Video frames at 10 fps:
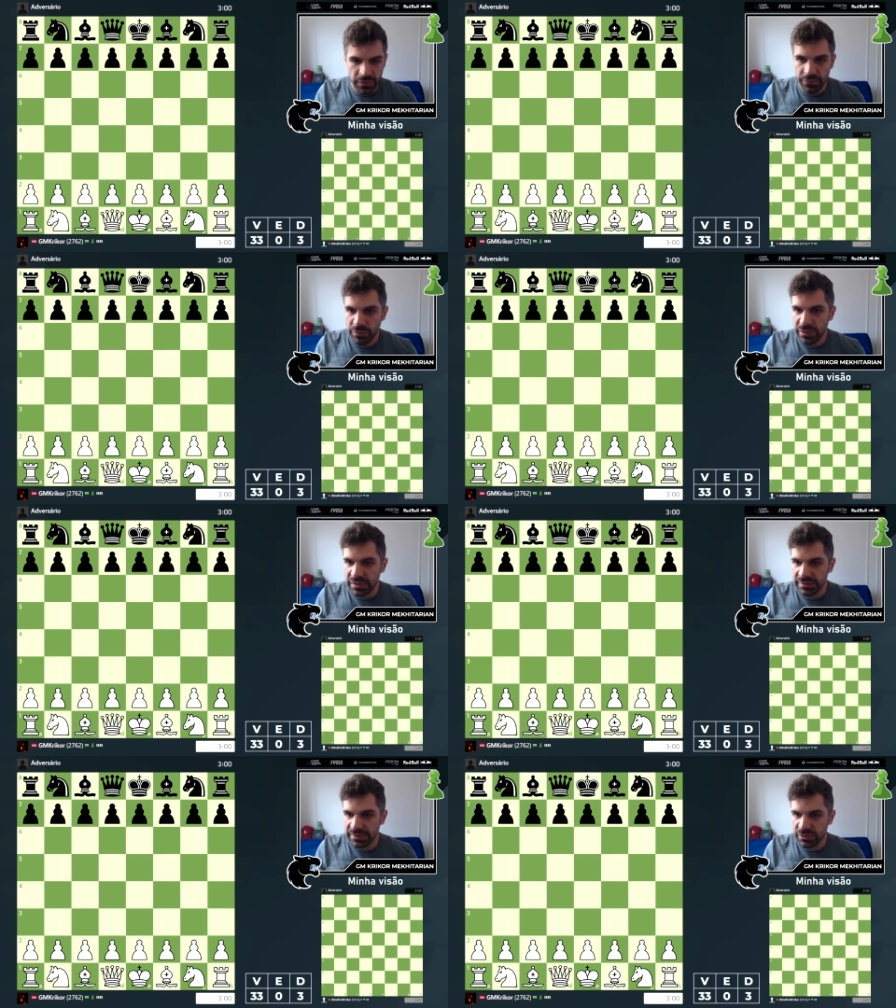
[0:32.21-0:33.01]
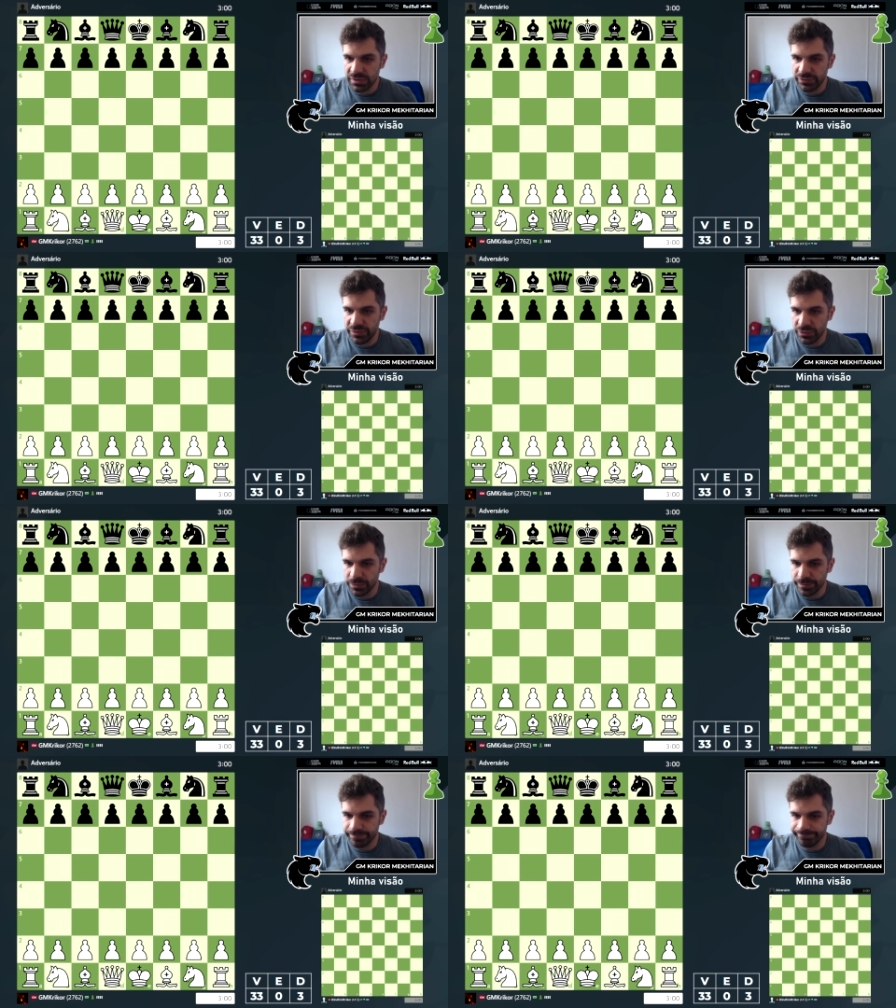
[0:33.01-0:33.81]
Vamos lá lançar o
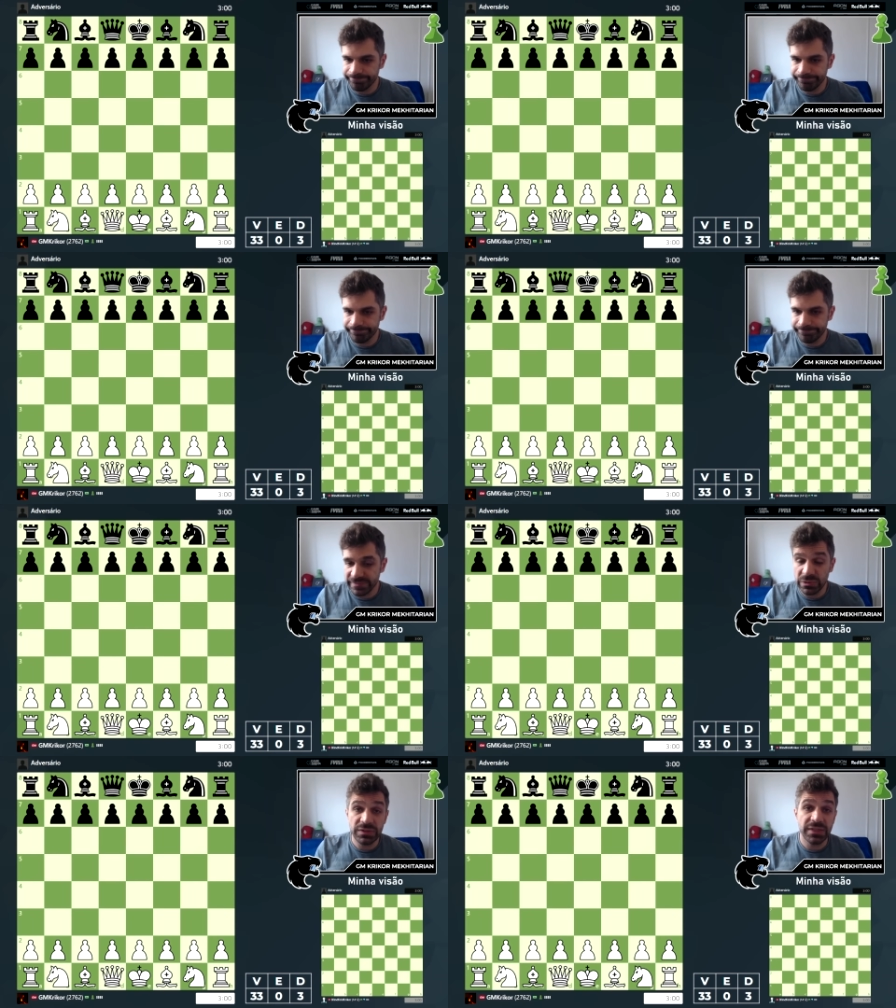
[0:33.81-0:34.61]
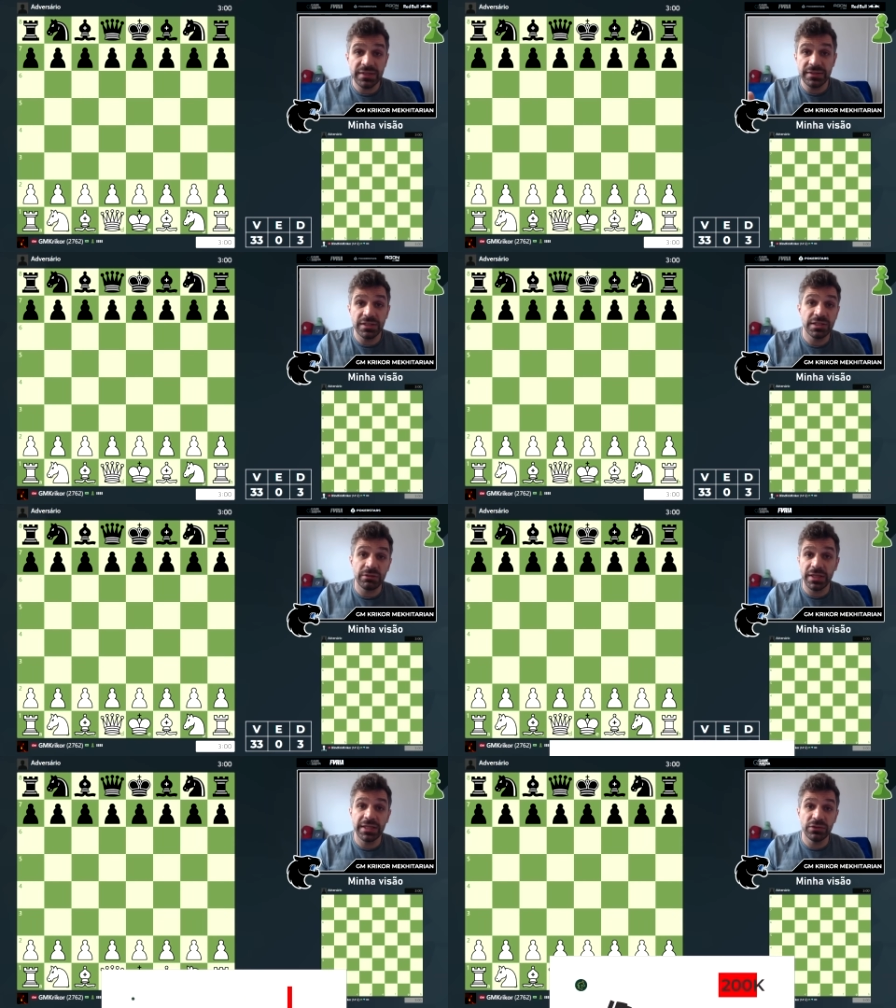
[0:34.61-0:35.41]
desafio, não esquece de deixar o
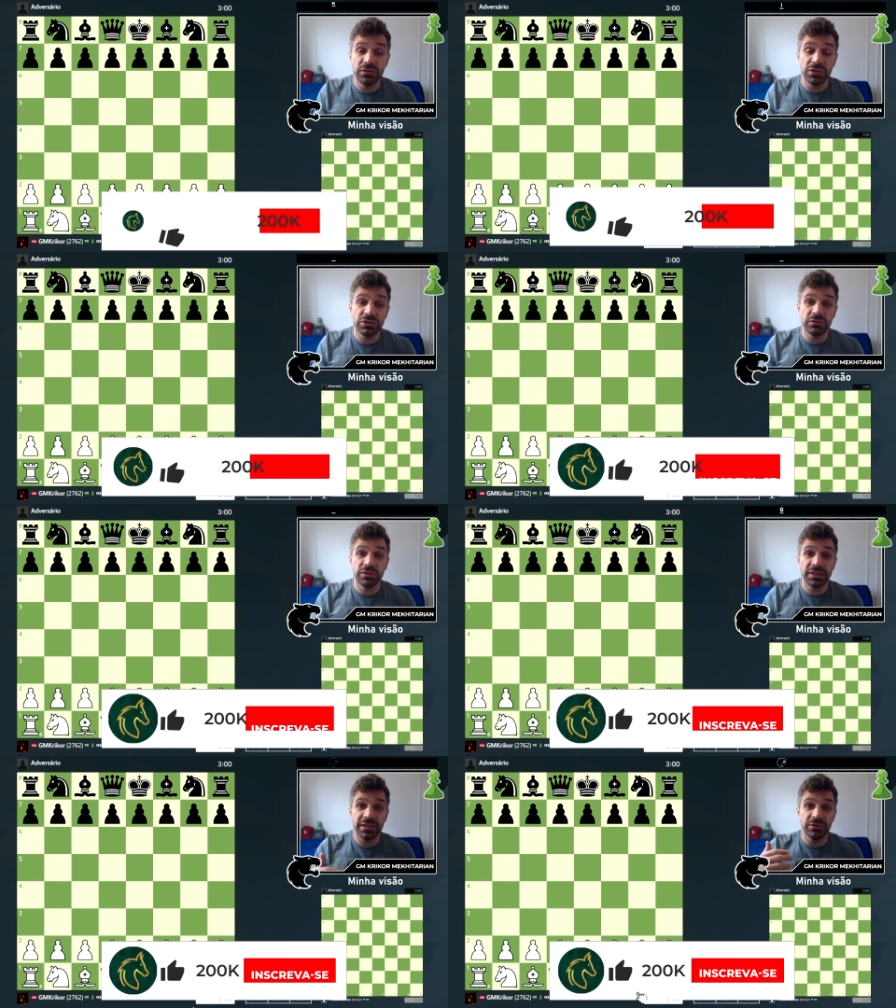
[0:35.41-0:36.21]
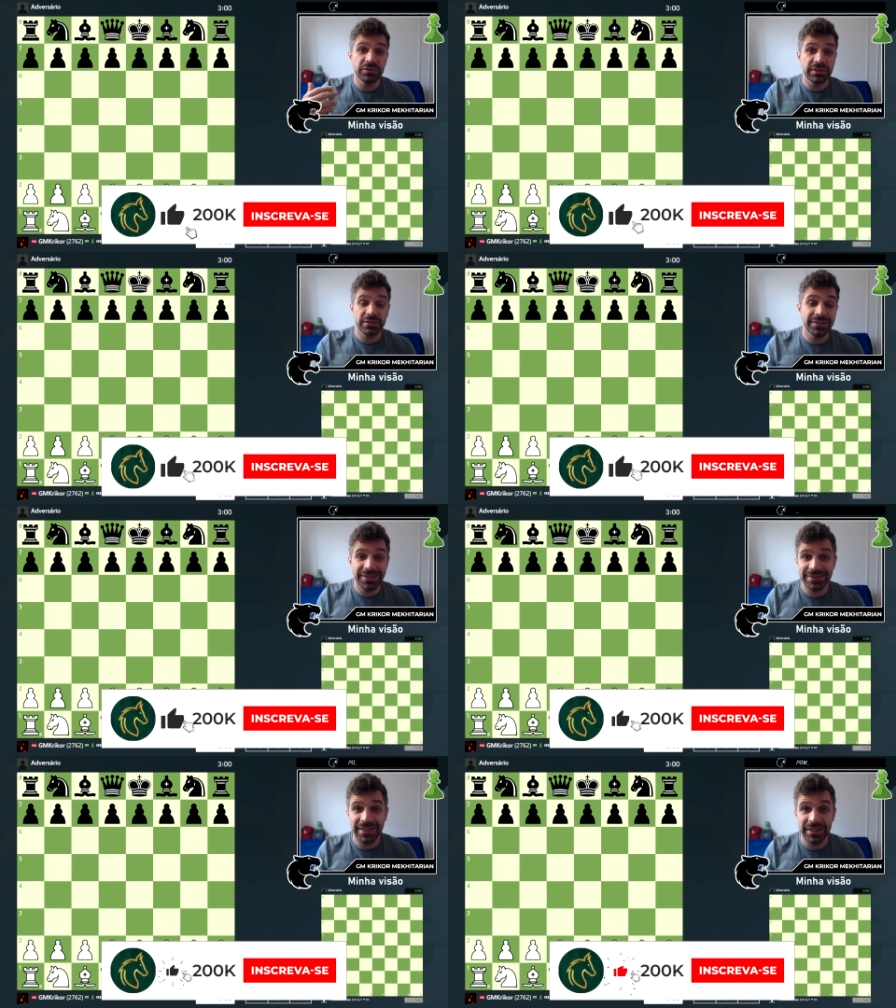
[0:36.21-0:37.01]
like no vídeo se você está gostando dessa
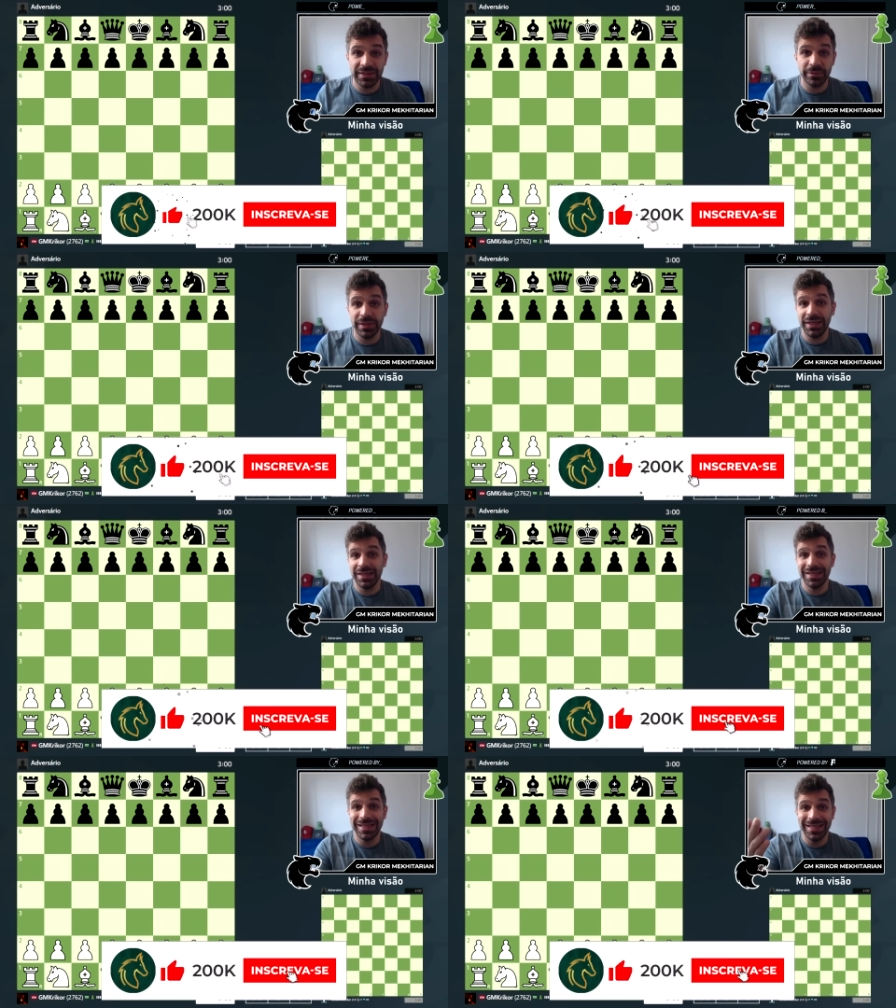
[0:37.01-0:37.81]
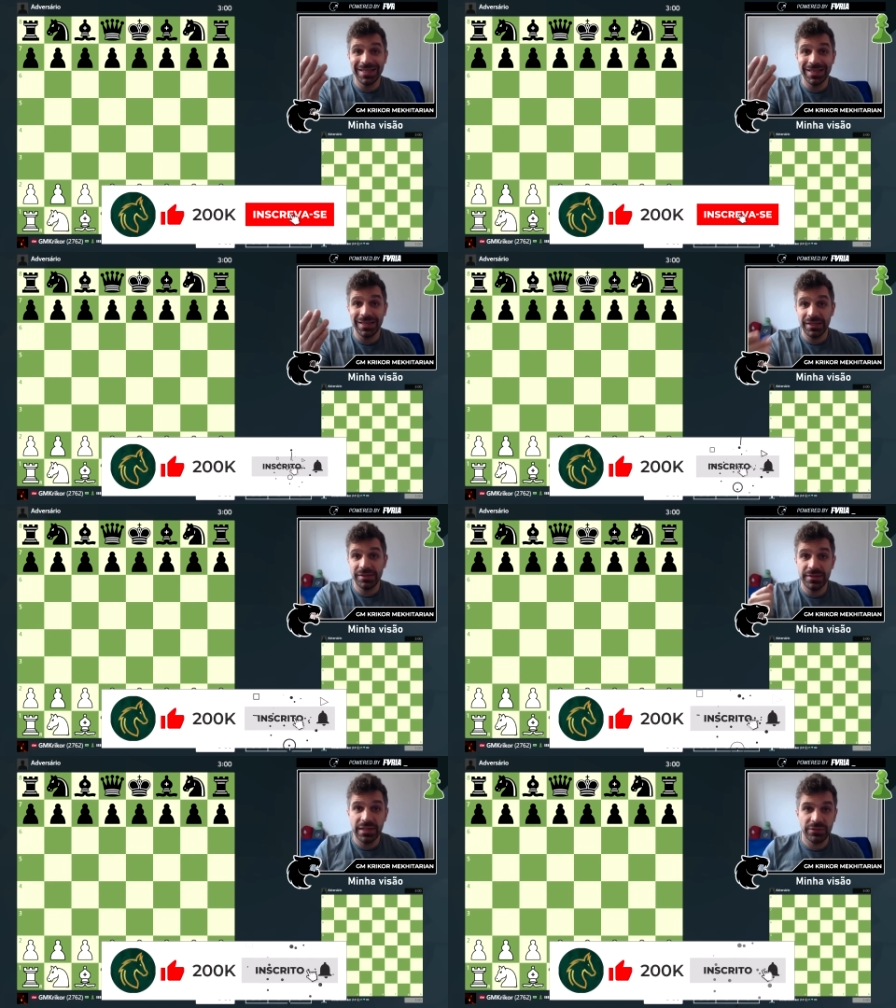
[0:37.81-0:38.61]
série também. E se
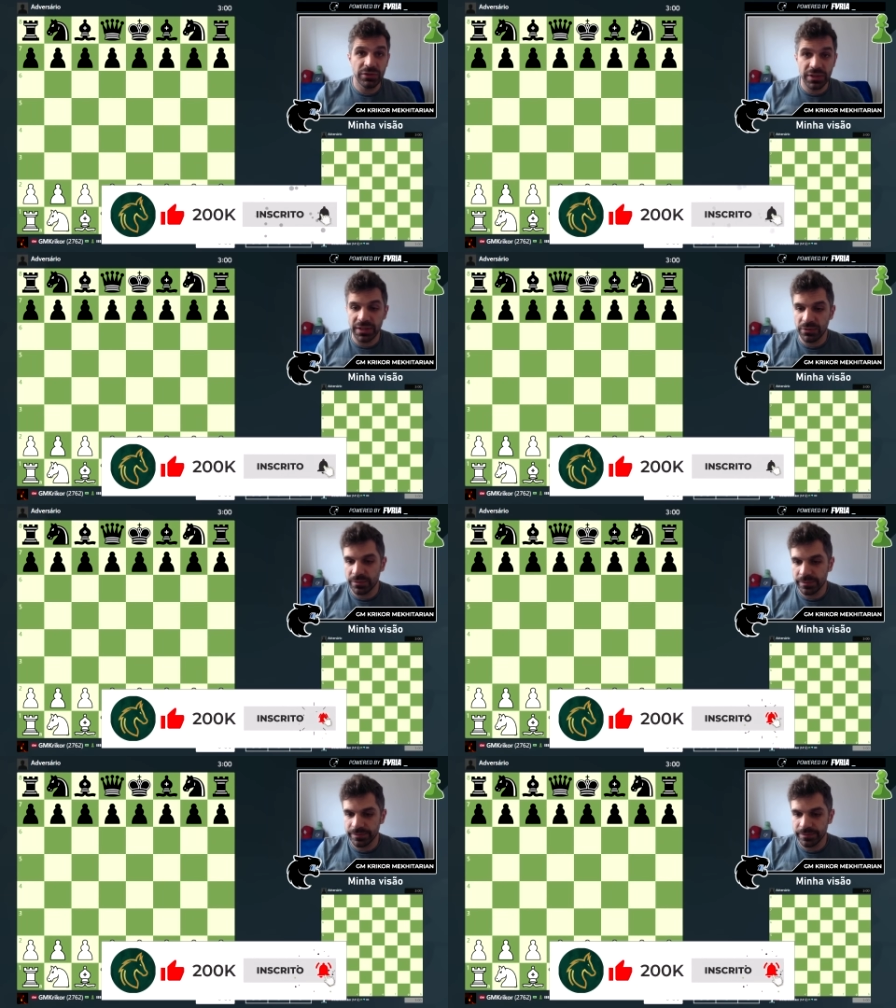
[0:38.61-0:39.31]
inscreva no canal.